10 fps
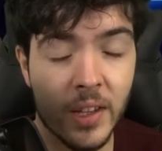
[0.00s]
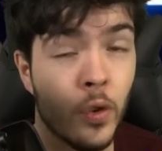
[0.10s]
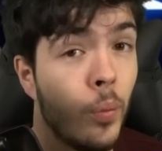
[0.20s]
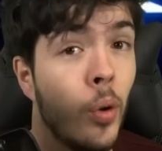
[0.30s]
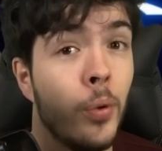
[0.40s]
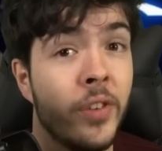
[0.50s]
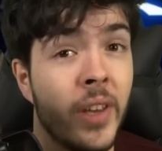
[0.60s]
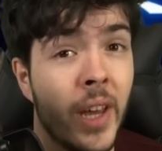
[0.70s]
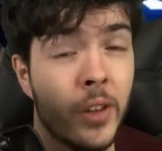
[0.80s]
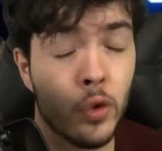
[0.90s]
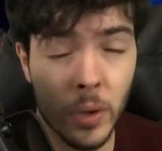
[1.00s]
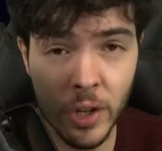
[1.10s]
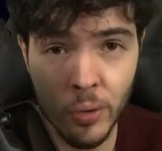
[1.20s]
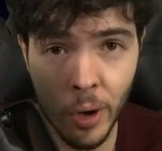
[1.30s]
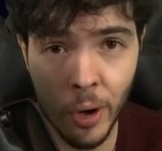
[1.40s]
ils ont proposé à tous
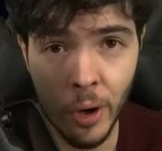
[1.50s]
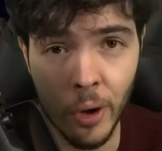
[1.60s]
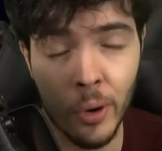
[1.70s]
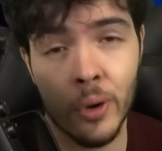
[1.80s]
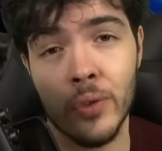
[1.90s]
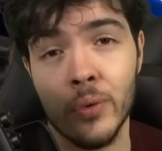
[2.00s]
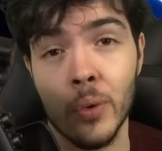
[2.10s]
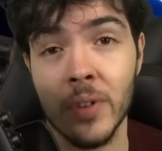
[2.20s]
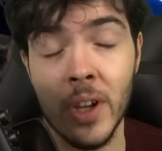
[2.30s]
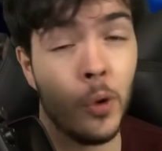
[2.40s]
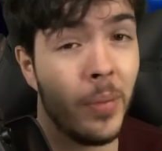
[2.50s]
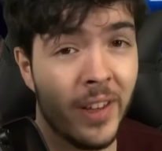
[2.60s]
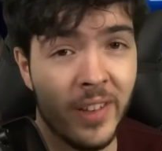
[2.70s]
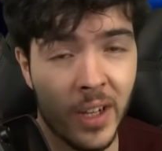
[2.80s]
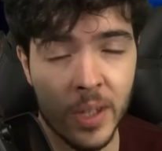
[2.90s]
les joueurs encore sous contrat de
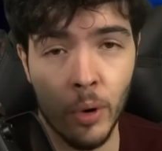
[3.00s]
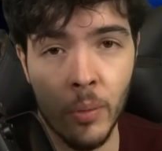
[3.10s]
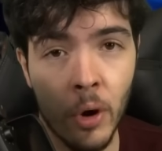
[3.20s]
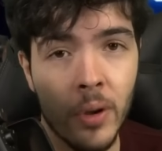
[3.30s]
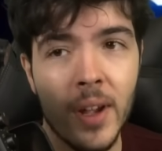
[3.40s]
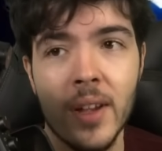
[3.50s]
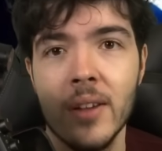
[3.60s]
partir librement,